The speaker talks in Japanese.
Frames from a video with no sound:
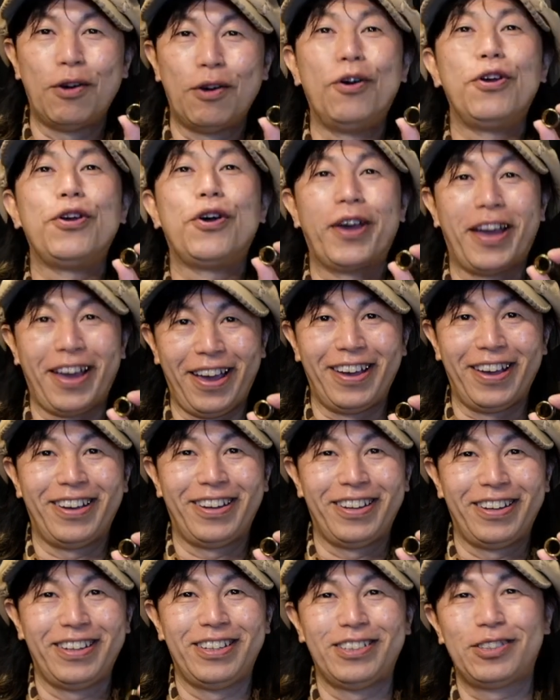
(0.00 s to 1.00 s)
応用編
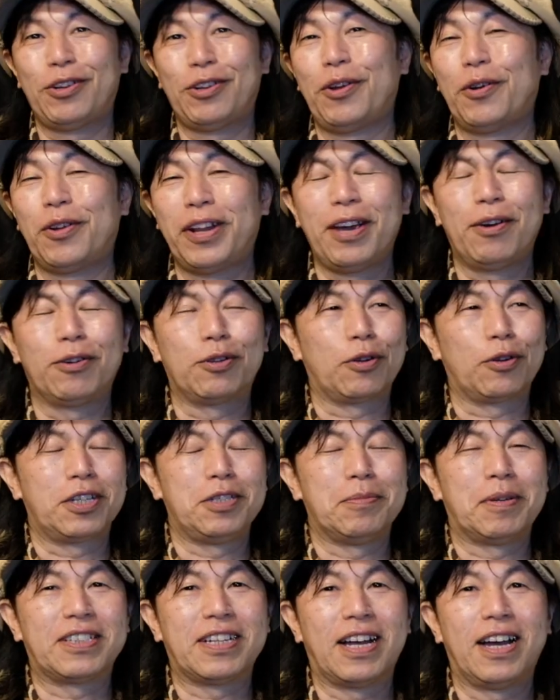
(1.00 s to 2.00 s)
それをねお届けし
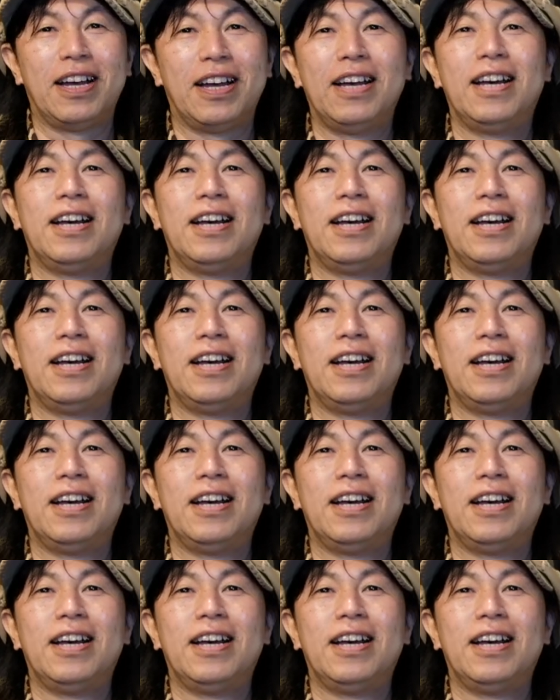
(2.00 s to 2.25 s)
ました